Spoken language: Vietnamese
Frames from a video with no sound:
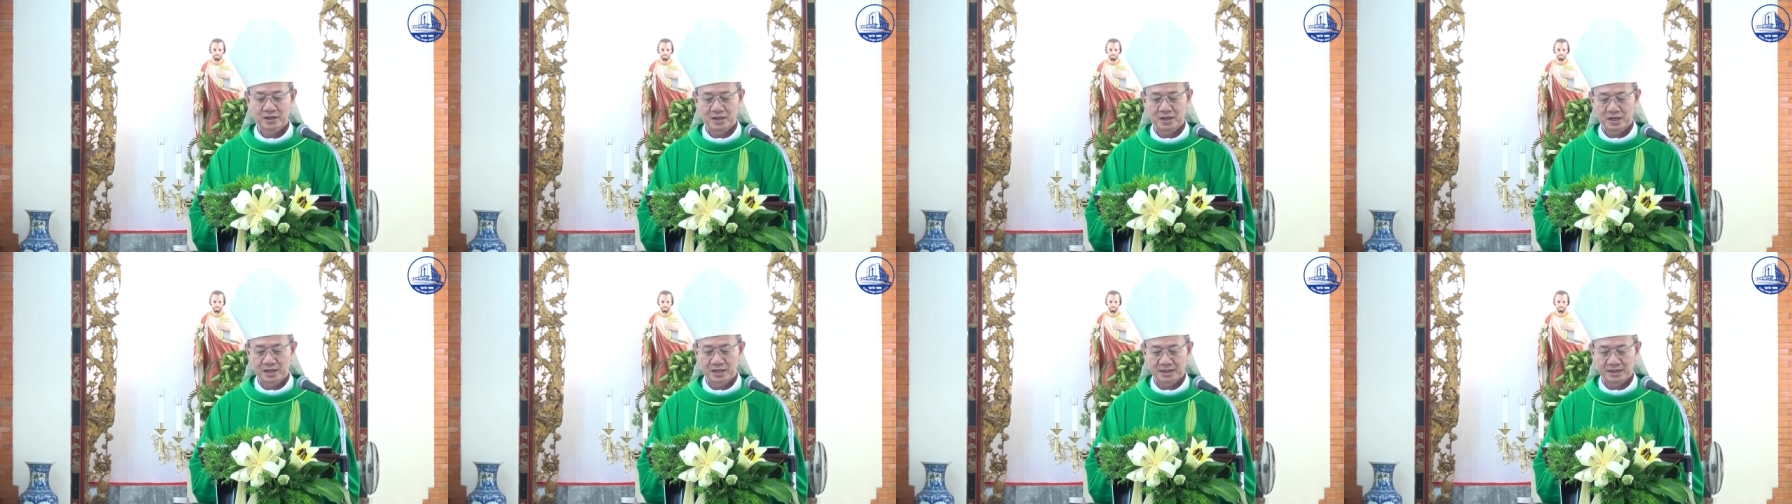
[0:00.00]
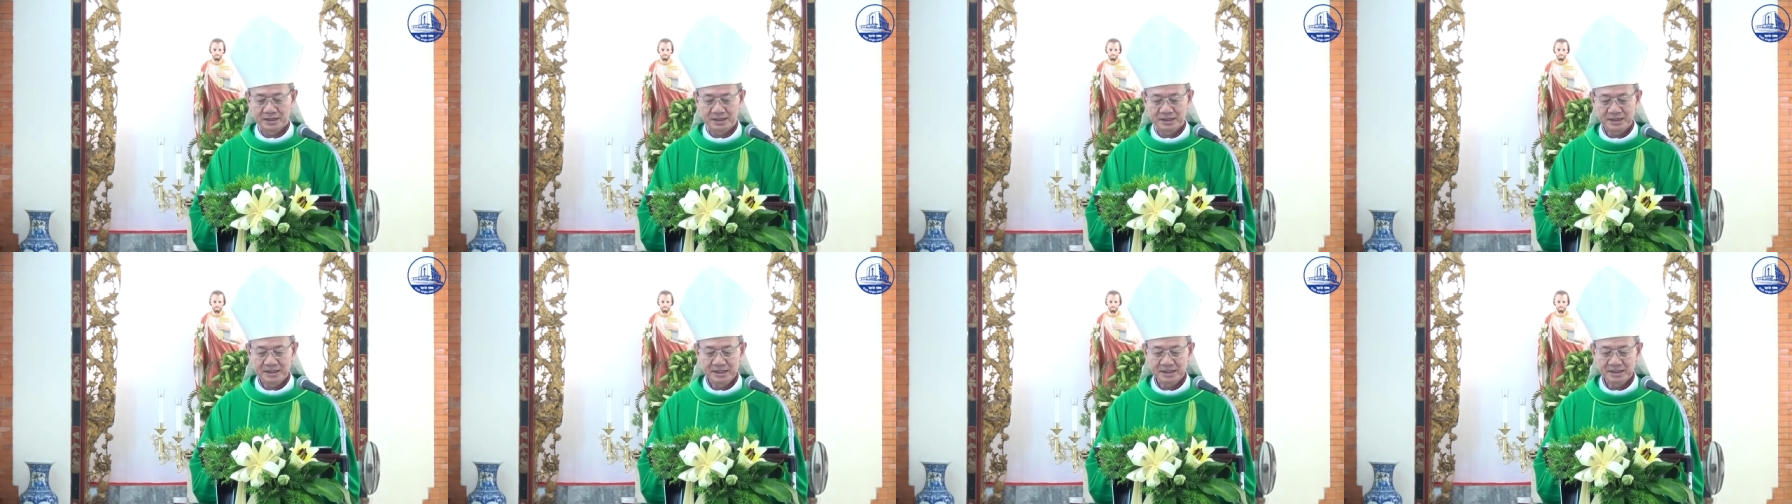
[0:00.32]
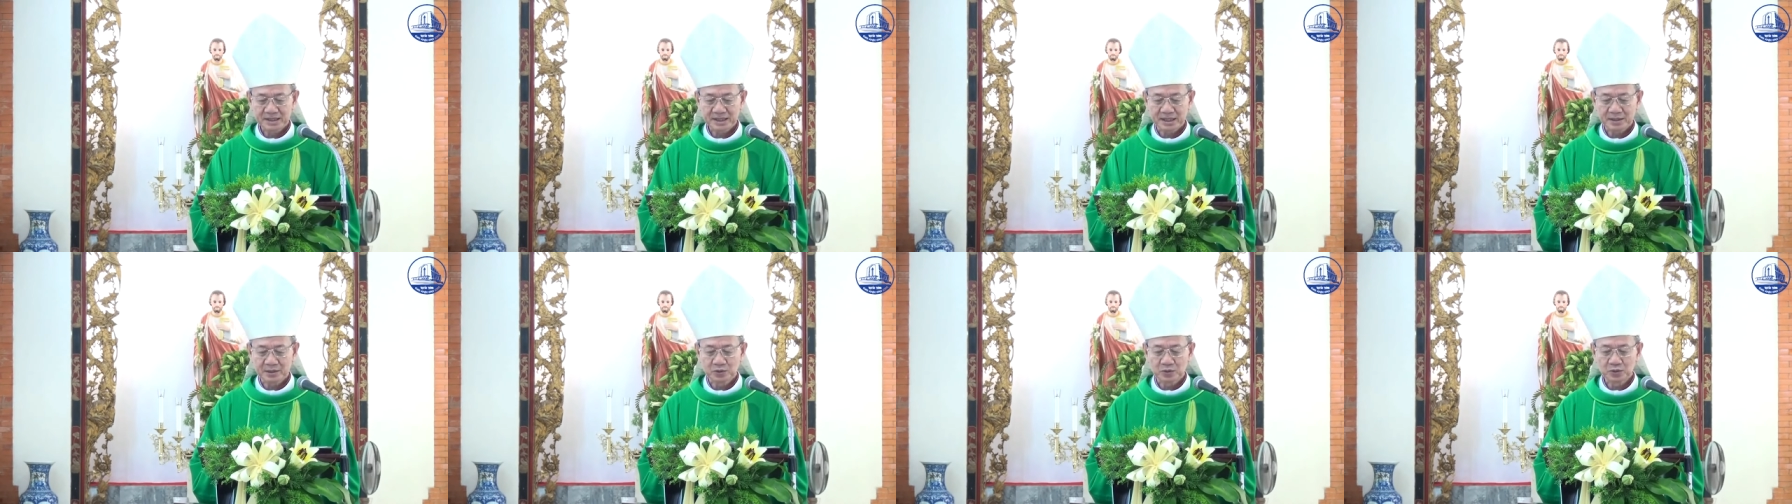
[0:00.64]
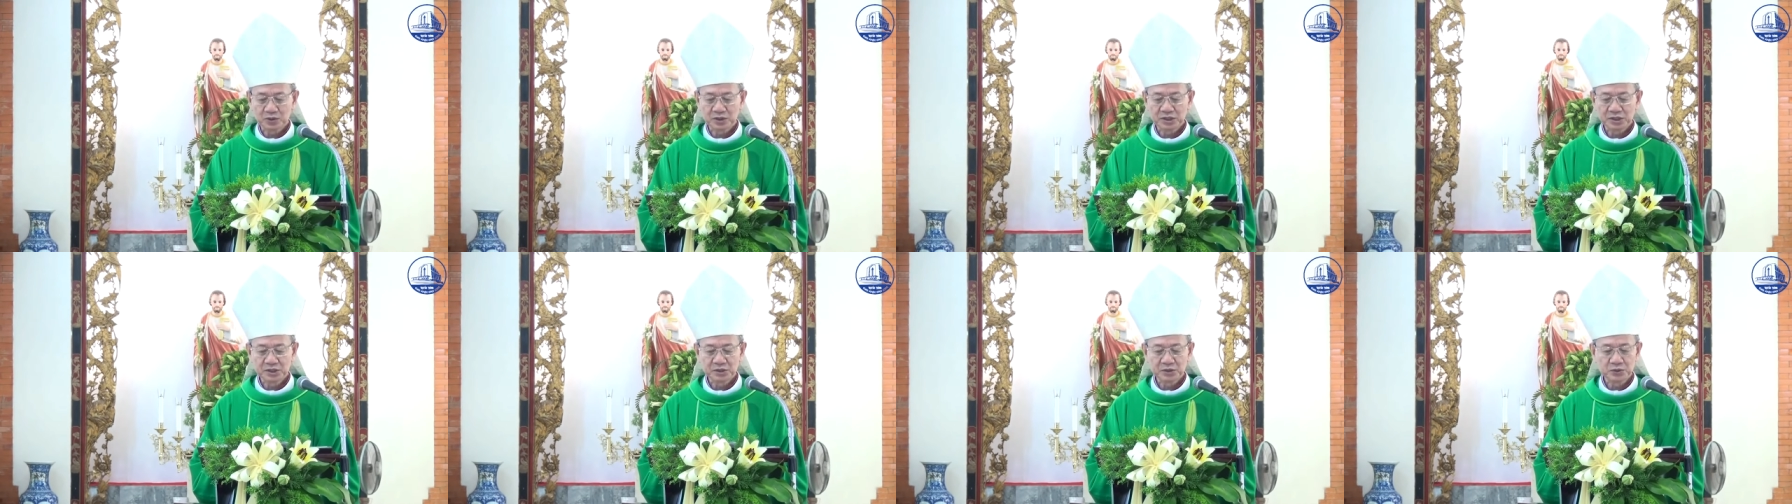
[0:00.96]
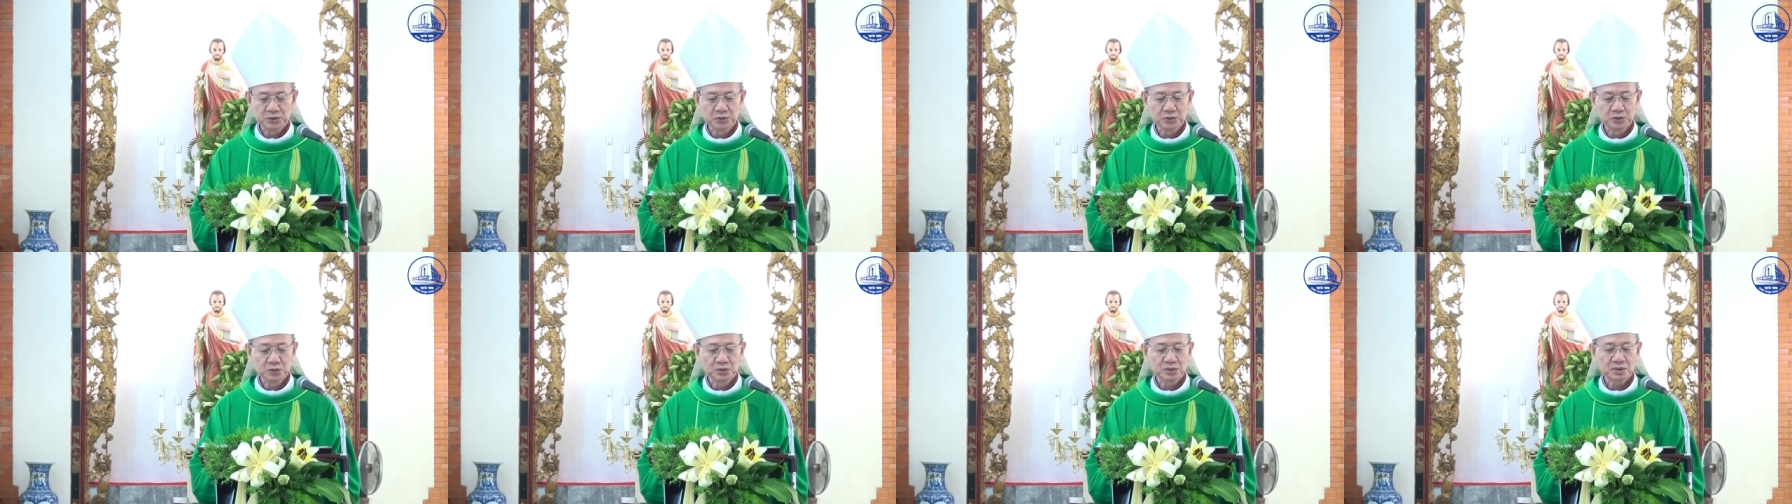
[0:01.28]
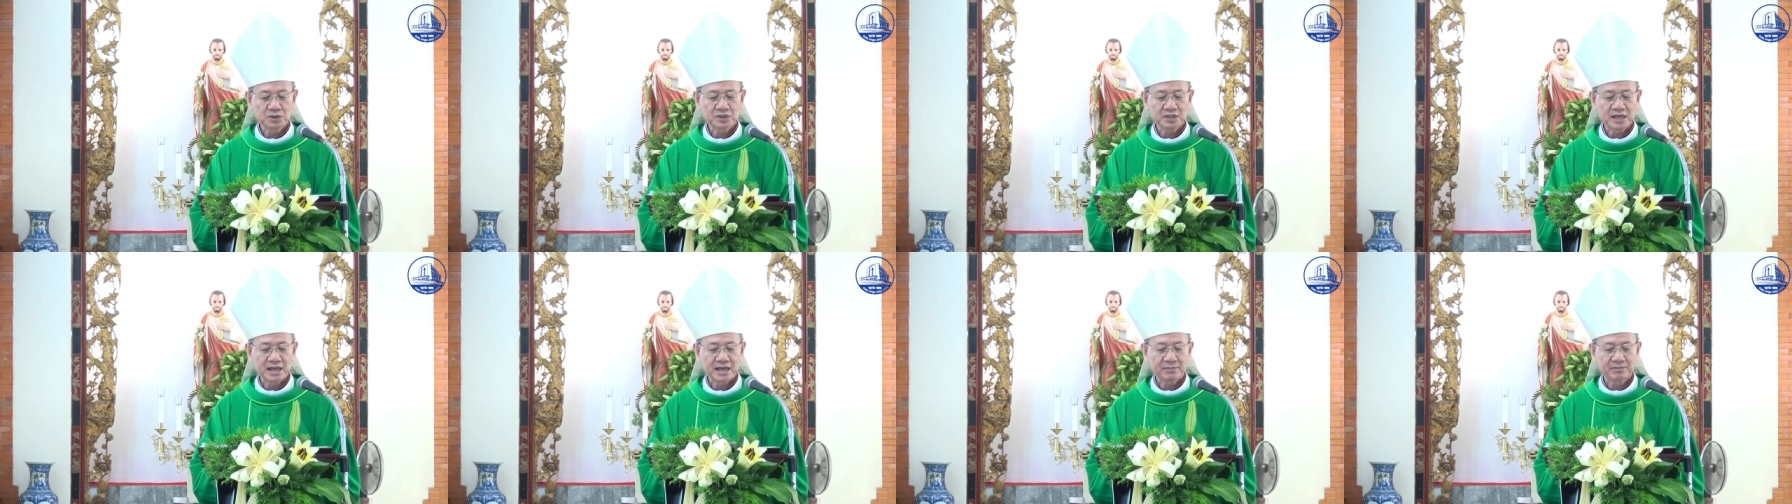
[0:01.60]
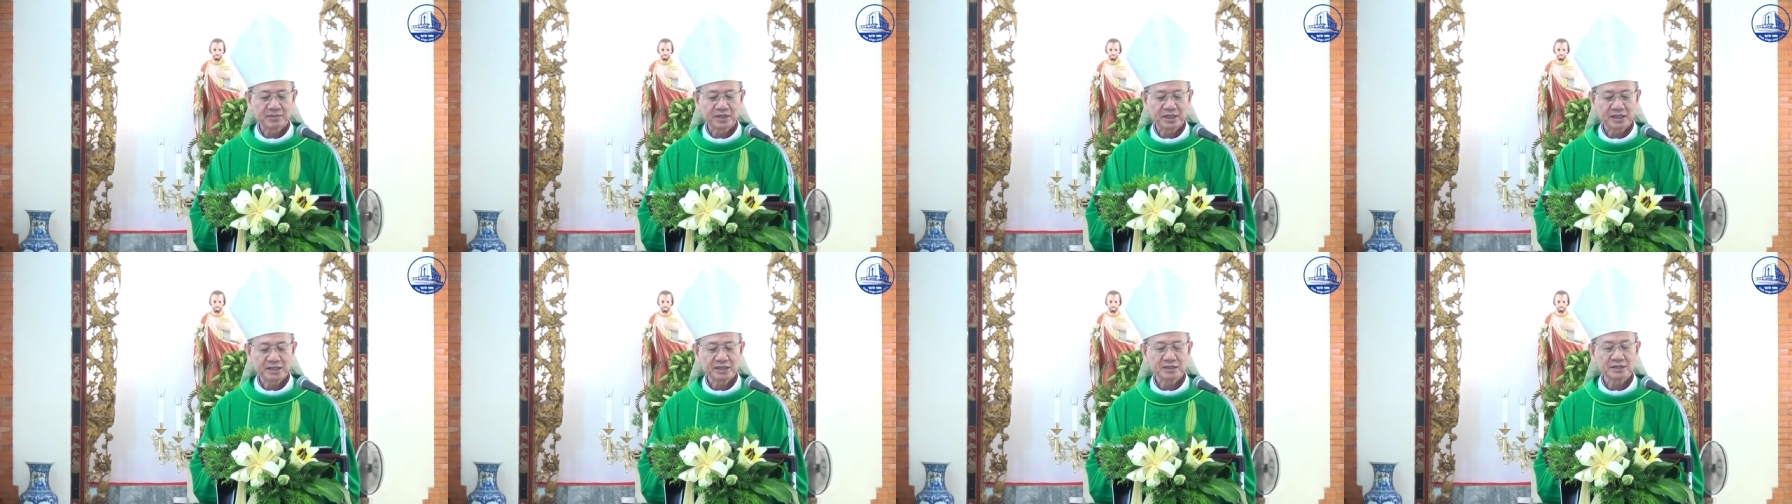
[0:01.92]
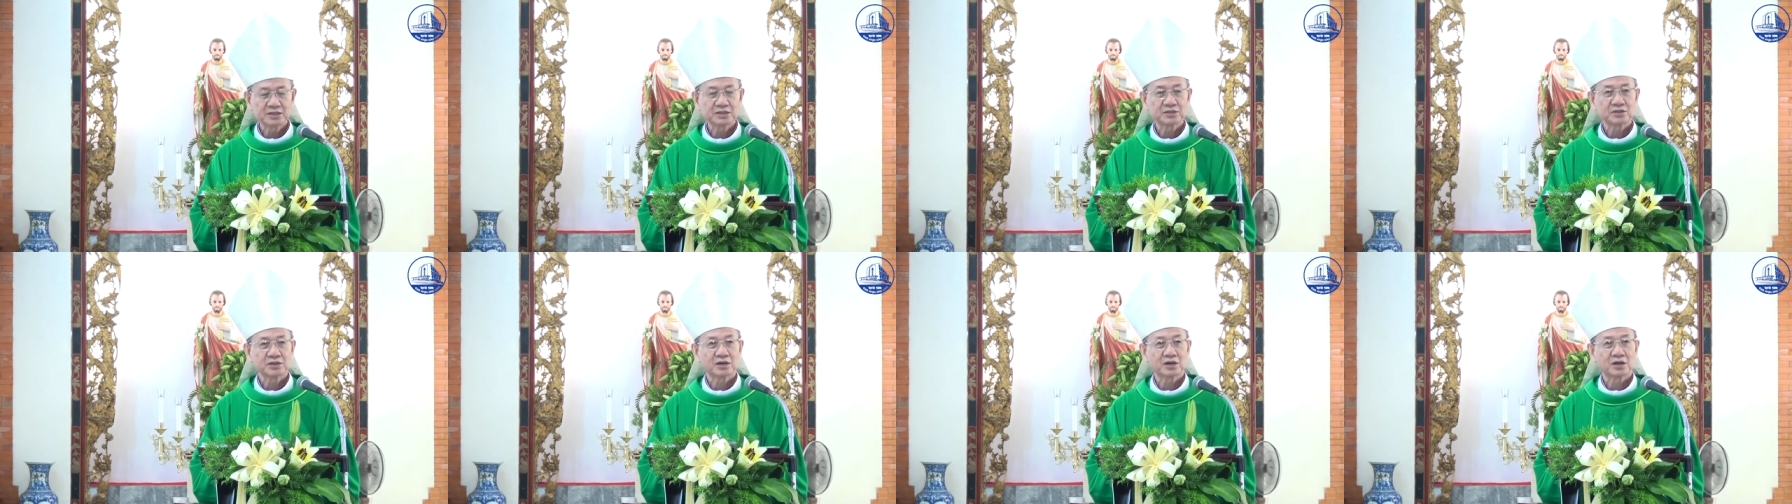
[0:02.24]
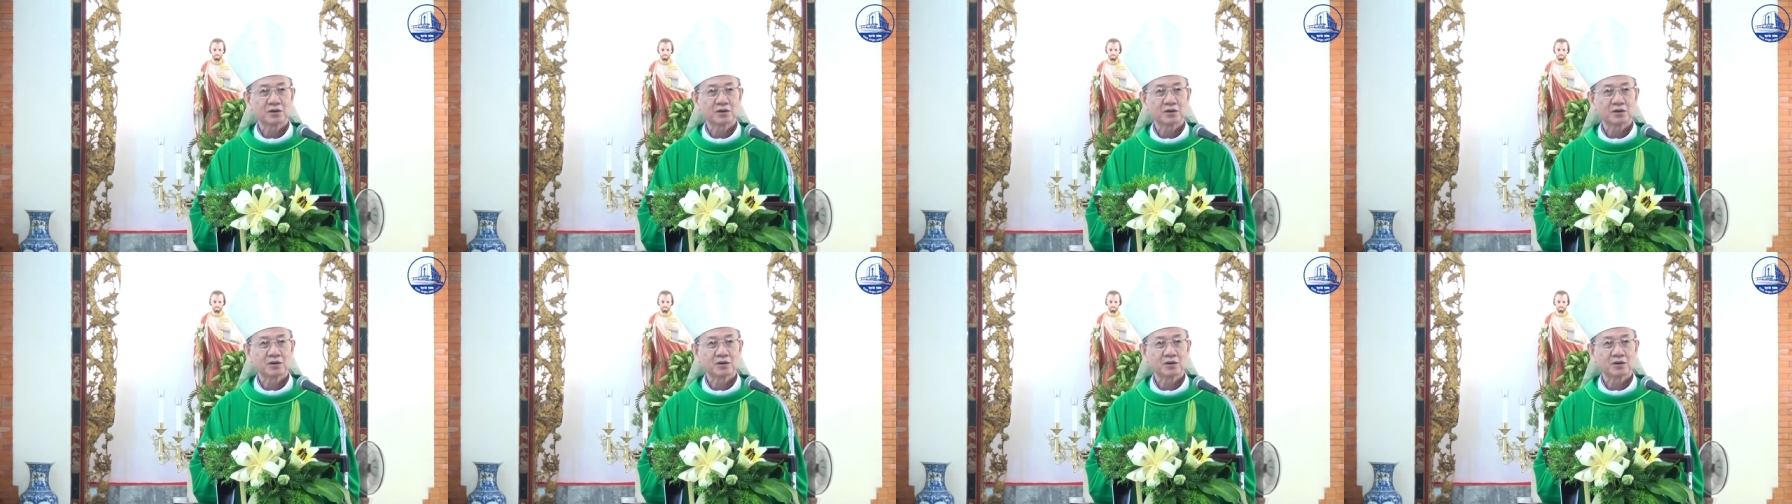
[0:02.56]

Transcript: thì thiên thần của thiên chúa đem đến cho